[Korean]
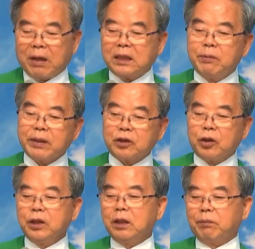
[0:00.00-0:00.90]
마지막
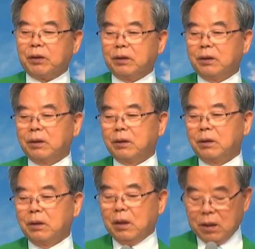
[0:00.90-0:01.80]
섬김은
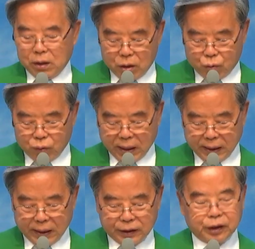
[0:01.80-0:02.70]

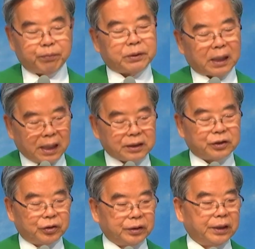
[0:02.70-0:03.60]
억울하게 십자가
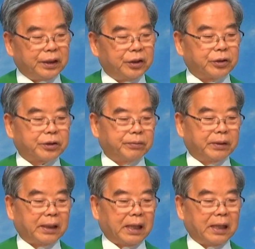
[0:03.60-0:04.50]
지는
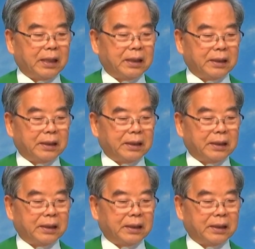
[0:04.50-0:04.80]
일이었습니다.